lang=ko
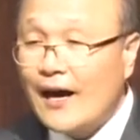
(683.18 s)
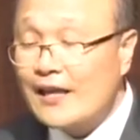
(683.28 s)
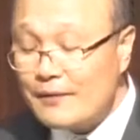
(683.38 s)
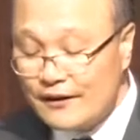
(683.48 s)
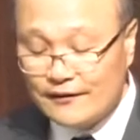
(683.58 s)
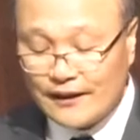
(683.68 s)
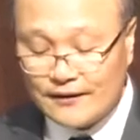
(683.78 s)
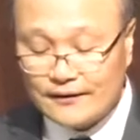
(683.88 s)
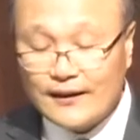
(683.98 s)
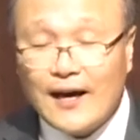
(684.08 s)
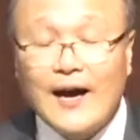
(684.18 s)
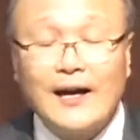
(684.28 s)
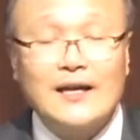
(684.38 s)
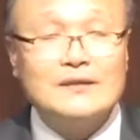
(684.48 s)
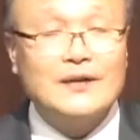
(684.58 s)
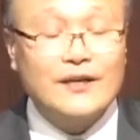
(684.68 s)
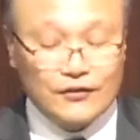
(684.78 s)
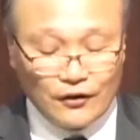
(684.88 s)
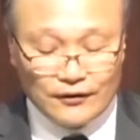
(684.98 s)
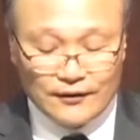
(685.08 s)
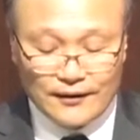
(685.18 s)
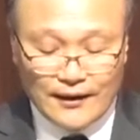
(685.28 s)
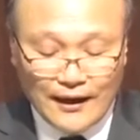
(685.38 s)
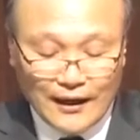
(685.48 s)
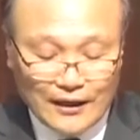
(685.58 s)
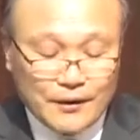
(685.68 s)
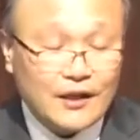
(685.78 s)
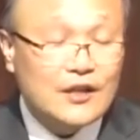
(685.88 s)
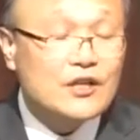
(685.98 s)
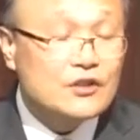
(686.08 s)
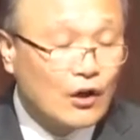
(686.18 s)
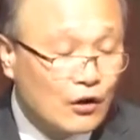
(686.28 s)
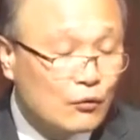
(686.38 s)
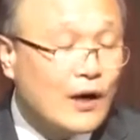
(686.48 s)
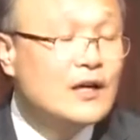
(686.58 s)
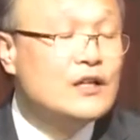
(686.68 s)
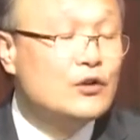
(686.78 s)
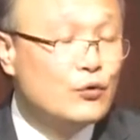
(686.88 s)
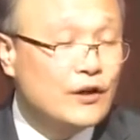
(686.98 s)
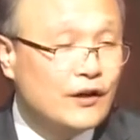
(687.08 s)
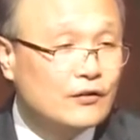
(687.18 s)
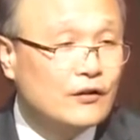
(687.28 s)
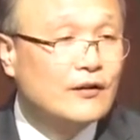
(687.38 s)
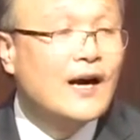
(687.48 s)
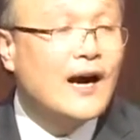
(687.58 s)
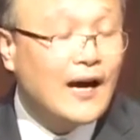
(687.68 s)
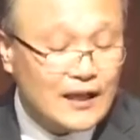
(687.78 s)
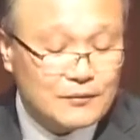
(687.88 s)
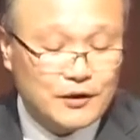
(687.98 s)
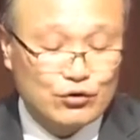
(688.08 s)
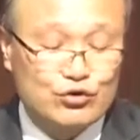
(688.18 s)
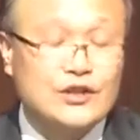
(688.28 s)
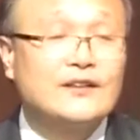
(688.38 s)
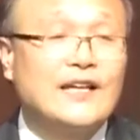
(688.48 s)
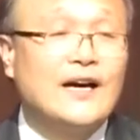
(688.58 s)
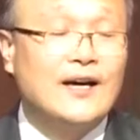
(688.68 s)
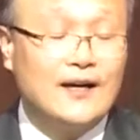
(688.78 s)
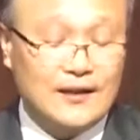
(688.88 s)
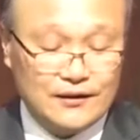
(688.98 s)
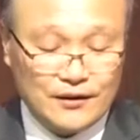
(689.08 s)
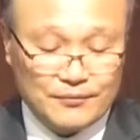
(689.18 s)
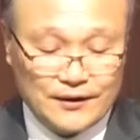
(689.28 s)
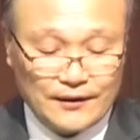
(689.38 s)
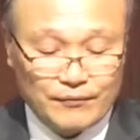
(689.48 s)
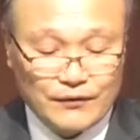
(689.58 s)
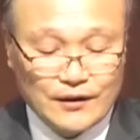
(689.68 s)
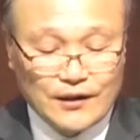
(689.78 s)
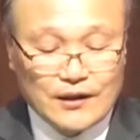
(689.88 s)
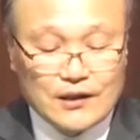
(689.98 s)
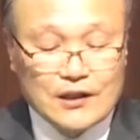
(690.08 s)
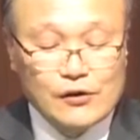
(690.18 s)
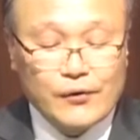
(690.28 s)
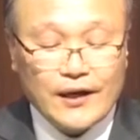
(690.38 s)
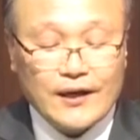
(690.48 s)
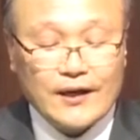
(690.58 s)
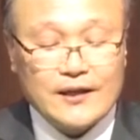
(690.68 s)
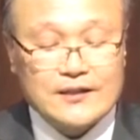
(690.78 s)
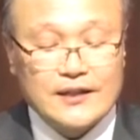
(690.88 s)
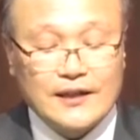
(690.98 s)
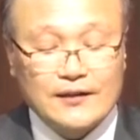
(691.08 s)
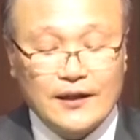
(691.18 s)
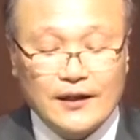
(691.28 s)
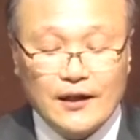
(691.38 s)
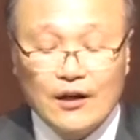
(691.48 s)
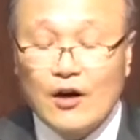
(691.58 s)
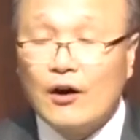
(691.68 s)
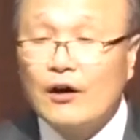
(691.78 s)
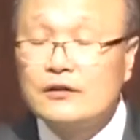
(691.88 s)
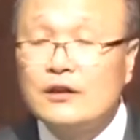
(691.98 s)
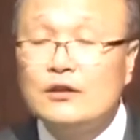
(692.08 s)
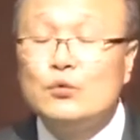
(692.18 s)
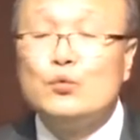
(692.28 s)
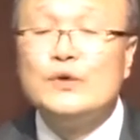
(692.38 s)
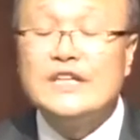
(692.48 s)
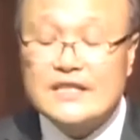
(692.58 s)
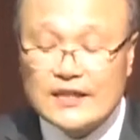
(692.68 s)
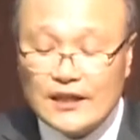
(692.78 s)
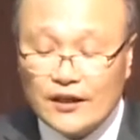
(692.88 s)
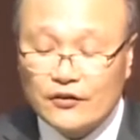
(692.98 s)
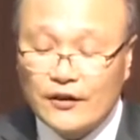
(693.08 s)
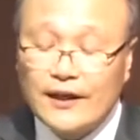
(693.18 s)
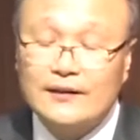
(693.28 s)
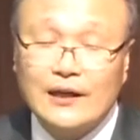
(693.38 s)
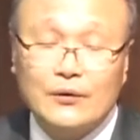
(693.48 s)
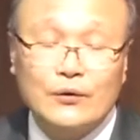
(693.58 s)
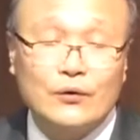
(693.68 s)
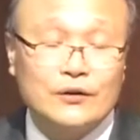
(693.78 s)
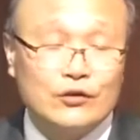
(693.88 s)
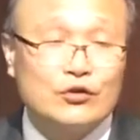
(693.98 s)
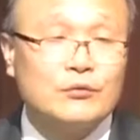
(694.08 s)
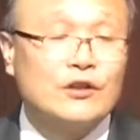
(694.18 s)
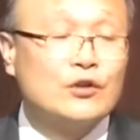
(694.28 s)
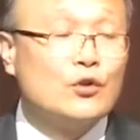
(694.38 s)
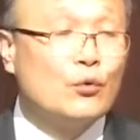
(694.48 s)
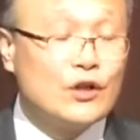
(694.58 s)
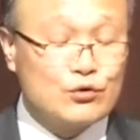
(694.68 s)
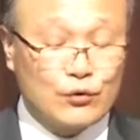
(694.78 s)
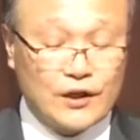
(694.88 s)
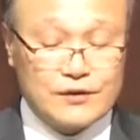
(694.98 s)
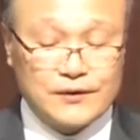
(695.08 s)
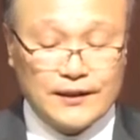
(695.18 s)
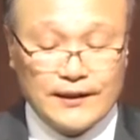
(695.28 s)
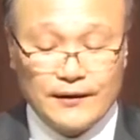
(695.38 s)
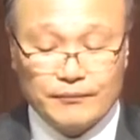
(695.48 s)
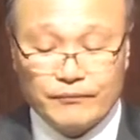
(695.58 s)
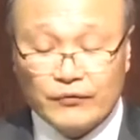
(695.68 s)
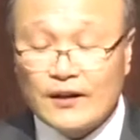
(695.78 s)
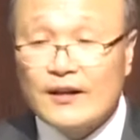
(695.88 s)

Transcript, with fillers: 하나님의 은사는 하나님의 선, 하나님의 영광을 이루기 위해서 하나님께서 주셨다라는 겁니다. 이를 왜 제자들에게 어떤 위치에 서야 한다고 예수님께서 교훈해 주고 계십니까?